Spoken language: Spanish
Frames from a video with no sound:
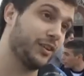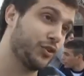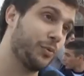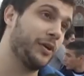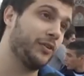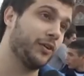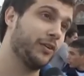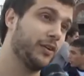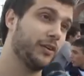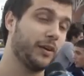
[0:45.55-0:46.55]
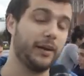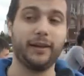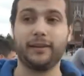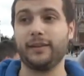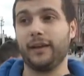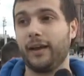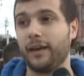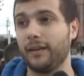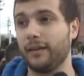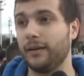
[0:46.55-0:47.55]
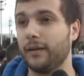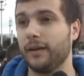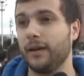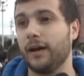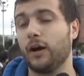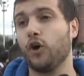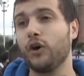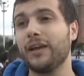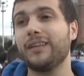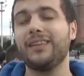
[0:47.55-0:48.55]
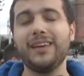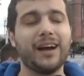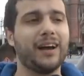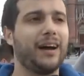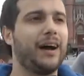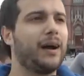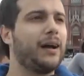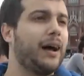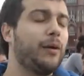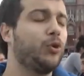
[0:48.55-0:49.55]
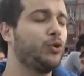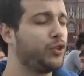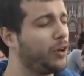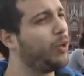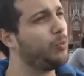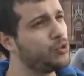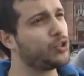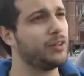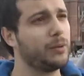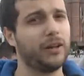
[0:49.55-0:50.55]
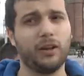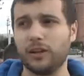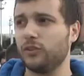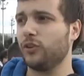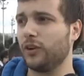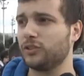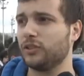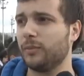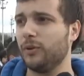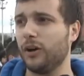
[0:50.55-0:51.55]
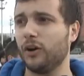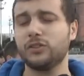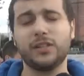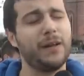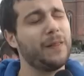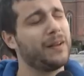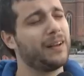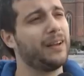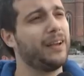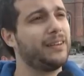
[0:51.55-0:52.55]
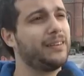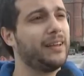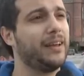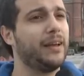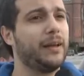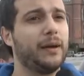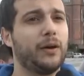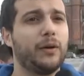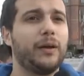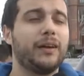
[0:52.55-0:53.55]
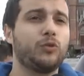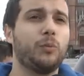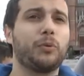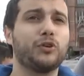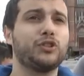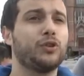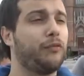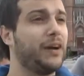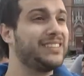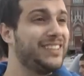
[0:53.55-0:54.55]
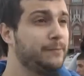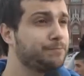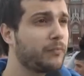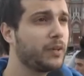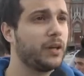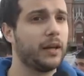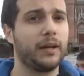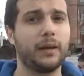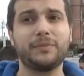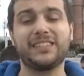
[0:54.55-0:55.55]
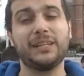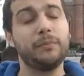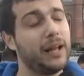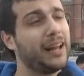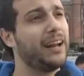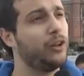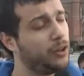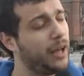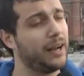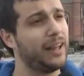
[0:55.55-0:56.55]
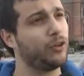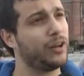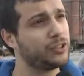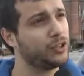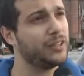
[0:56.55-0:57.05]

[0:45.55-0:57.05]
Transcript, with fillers: esos mitos. Este, hoy en día ha, evolucionado mucho el tema de la donación de médula ósea. Este, es un proceso fácil, similar a, la donación